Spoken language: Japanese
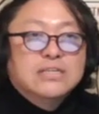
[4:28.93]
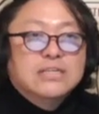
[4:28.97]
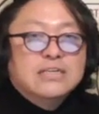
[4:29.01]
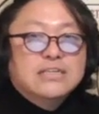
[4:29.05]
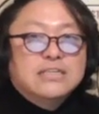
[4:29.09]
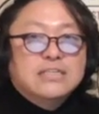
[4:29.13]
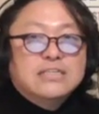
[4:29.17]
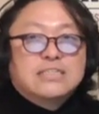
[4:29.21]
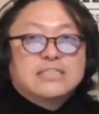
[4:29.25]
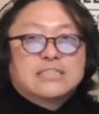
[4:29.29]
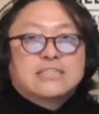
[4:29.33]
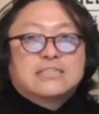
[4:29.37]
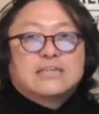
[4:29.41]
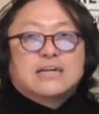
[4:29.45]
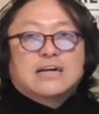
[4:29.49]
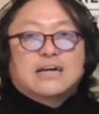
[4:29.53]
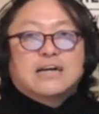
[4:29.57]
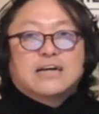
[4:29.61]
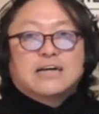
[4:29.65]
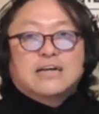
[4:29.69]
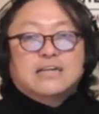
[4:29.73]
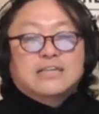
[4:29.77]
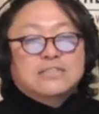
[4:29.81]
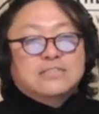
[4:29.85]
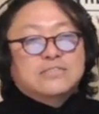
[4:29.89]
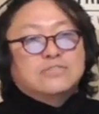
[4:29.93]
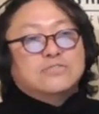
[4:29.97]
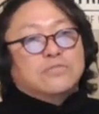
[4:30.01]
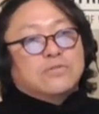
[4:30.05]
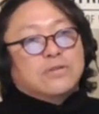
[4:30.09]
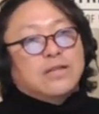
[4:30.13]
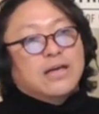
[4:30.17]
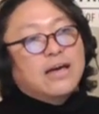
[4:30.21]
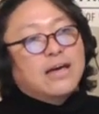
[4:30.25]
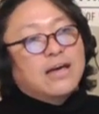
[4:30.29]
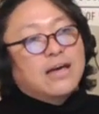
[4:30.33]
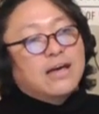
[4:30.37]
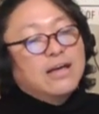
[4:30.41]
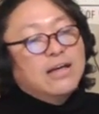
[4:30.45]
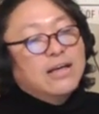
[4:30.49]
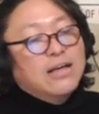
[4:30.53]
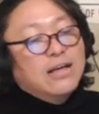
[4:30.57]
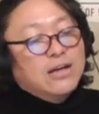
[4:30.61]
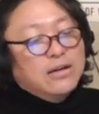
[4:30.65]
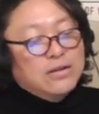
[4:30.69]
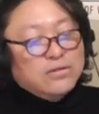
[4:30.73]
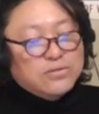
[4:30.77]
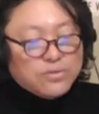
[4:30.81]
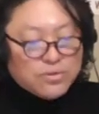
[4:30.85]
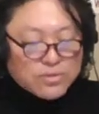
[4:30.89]
意識がいるので、
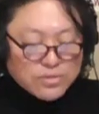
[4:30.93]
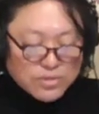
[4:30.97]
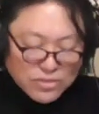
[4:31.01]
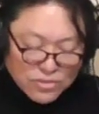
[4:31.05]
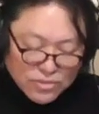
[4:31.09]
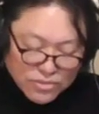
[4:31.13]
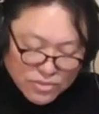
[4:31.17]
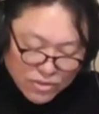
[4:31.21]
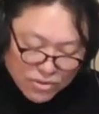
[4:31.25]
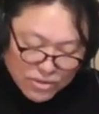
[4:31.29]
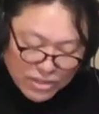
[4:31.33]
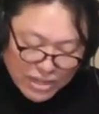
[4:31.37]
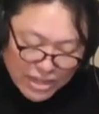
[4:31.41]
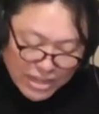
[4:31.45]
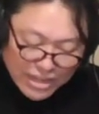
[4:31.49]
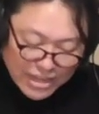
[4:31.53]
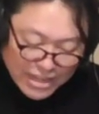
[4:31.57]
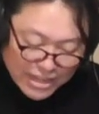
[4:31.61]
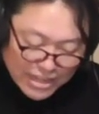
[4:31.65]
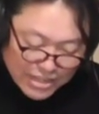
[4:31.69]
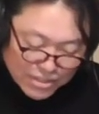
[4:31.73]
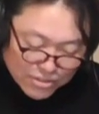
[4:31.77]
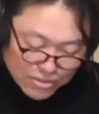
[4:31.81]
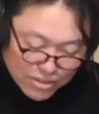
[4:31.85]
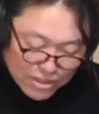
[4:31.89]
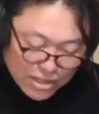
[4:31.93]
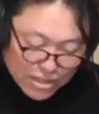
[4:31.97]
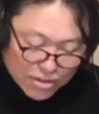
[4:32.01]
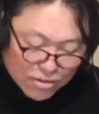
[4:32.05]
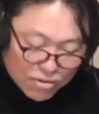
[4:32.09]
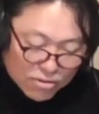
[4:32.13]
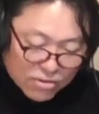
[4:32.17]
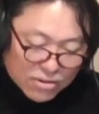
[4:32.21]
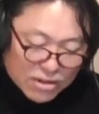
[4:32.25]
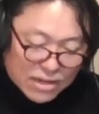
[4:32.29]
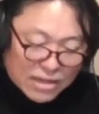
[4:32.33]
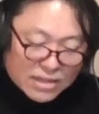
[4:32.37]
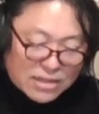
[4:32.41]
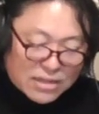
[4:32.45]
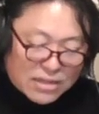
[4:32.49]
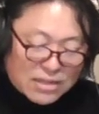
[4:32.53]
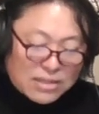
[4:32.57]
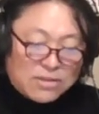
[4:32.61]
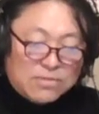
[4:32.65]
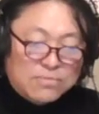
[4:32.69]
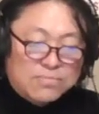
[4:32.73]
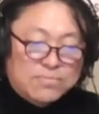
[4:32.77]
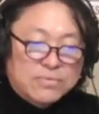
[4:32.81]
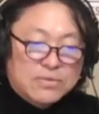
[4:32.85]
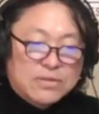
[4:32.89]
そうするとなんかあのね今回あ
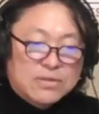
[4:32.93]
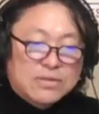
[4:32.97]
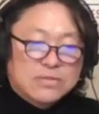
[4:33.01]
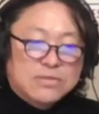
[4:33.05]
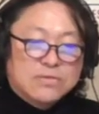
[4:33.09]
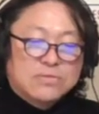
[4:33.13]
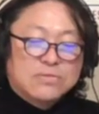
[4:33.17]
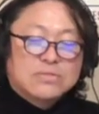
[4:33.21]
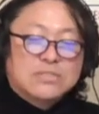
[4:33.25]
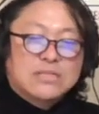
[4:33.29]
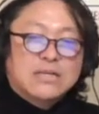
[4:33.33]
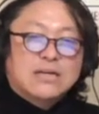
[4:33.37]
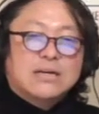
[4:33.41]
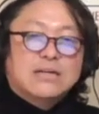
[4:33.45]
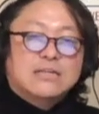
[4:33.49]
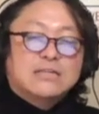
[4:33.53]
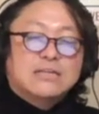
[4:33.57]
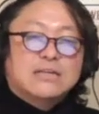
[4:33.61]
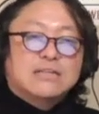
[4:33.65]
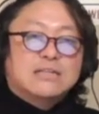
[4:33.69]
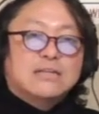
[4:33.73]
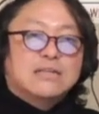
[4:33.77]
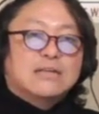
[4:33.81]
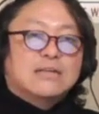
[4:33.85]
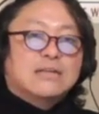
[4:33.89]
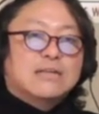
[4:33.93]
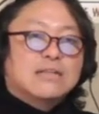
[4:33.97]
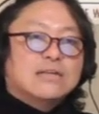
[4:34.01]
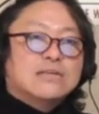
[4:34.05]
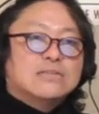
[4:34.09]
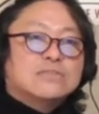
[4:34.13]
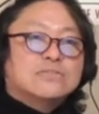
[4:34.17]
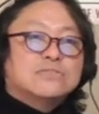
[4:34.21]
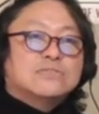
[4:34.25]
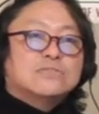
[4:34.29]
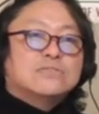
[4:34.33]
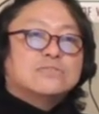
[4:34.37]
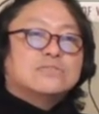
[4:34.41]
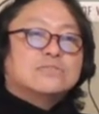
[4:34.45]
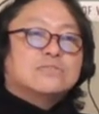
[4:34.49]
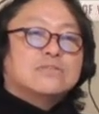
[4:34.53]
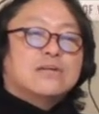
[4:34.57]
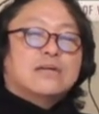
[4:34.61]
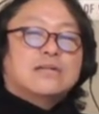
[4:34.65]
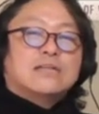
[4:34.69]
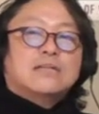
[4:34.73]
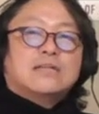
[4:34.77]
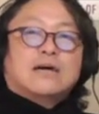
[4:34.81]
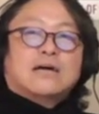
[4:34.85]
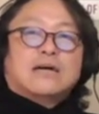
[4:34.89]
の前半にやってた70
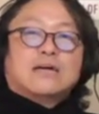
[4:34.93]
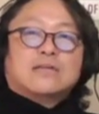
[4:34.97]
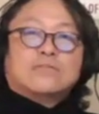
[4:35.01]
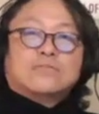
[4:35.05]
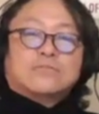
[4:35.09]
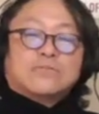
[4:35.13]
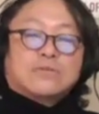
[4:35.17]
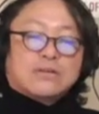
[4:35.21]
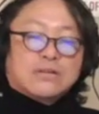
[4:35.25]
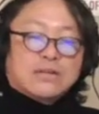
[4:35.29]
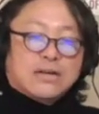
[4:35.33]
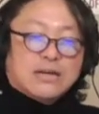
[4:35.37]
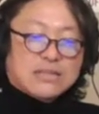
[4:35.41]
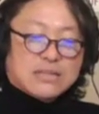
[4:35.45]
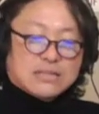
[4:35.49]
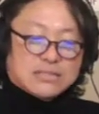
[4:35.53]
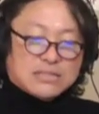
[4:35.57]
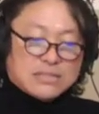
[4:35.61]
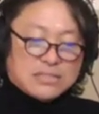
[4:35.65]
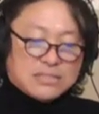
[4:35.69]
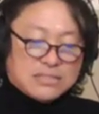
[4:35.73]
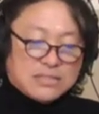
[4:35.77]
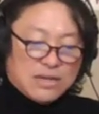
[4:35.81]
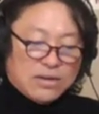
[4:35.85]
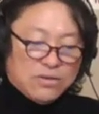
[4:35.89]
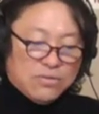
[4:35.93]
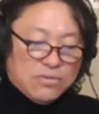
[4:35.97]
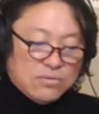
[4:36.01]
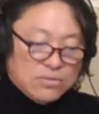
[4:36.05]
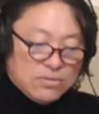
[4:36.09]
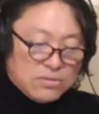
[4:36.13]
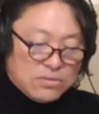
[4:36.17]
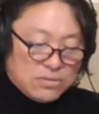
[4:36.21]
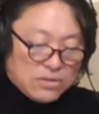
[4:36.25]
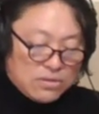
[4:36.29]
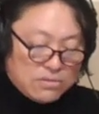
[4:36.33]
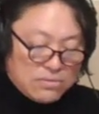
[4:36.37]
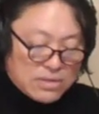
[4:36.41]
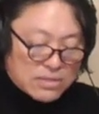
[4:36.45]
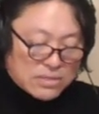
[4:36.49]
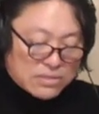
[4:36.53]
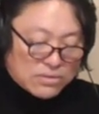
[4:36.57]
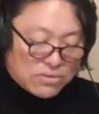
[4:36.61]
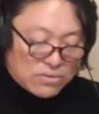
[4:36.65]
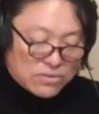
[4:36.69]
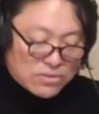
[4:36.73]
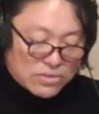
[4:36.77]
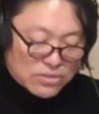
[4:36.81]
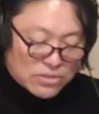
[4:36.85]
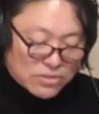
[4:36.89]
年代の時に話した本当は
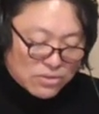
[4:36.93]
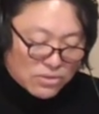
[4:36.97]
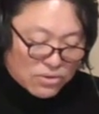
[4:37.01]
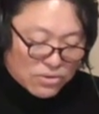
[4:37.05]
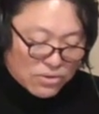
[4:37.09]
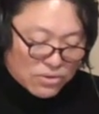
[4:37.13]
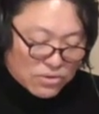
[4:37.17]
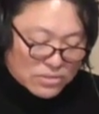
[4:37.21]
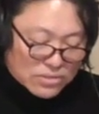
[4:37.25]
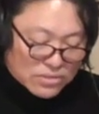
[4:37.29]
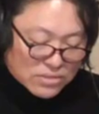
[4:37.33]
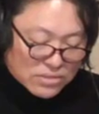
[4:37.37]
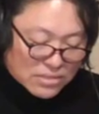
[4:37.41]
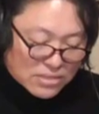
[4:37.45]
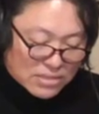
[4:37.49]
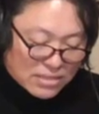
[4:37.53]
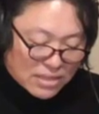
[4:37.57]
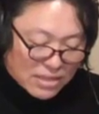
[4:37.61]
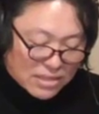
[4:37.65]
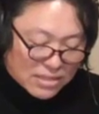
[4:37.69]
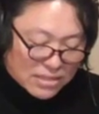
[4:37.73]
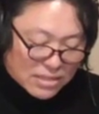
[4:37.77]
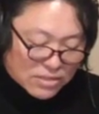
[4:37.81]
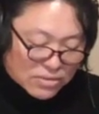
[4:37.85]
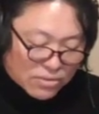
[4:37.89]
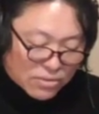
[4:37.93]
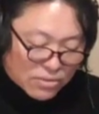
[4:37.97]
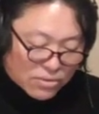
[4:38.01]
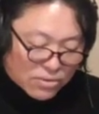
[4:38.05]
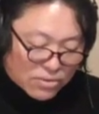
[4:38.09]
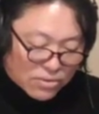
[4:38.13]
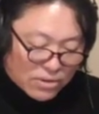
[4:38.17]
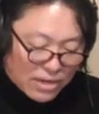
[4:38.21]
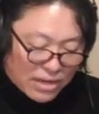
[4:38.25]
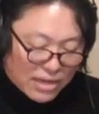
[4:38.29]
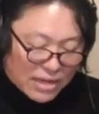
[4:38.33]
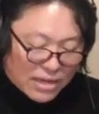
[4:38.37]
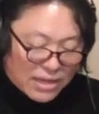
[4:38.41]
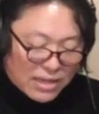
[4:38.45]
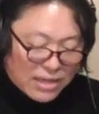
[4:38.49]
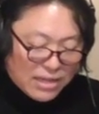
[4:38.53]
そういう商業主義的なところが